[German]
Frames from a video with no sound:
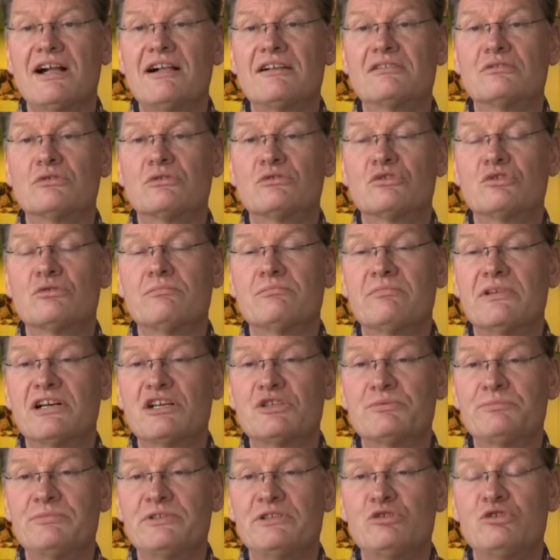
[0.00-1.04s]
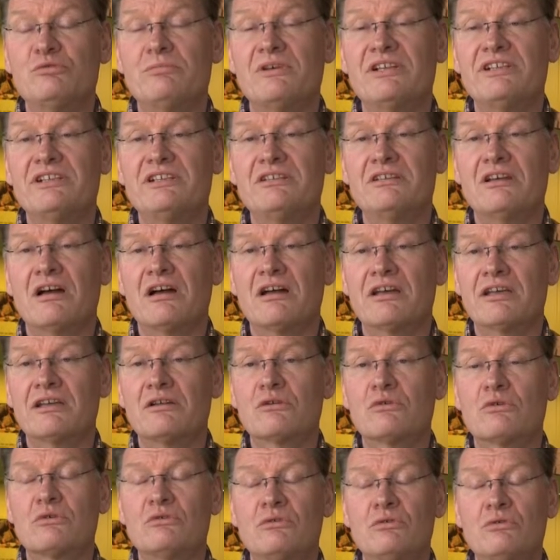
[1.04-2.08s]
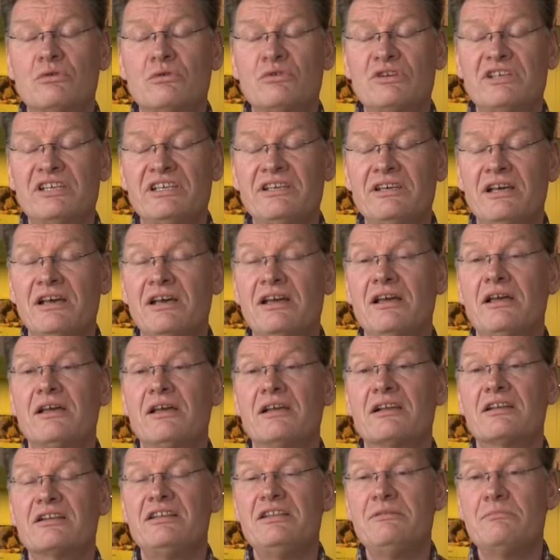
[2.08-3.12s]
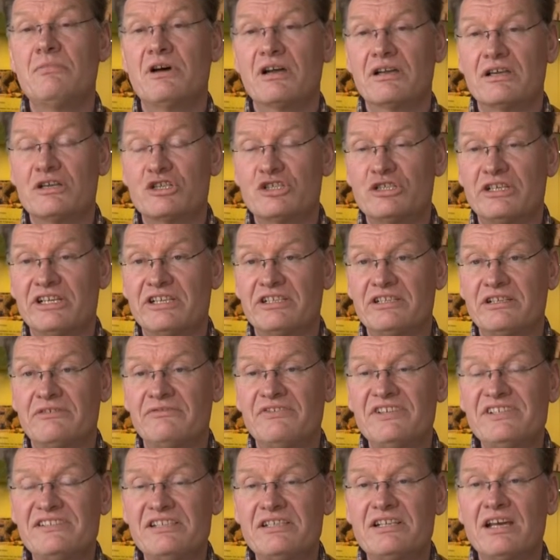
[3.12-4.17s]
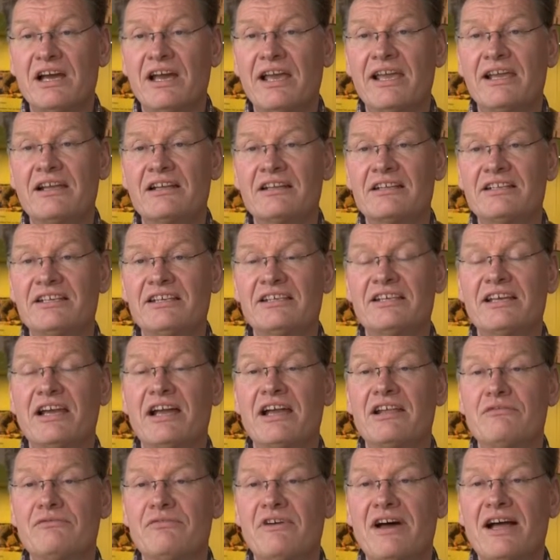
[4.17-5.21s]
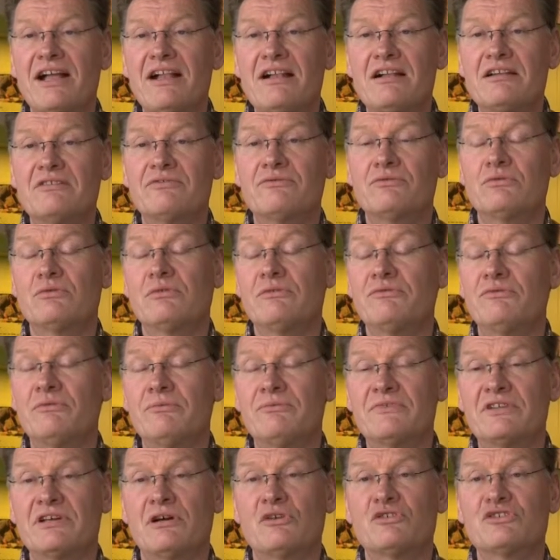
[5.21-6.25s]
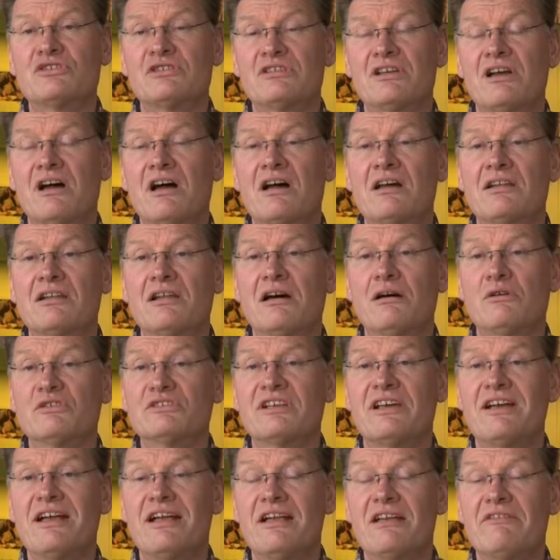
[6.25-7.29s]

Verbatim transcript: Also zum Beispiel über die Jahrringchronologie, Klimageschichte. Wie sieht eigentlich ein Wald vor 5000 Jahren aus?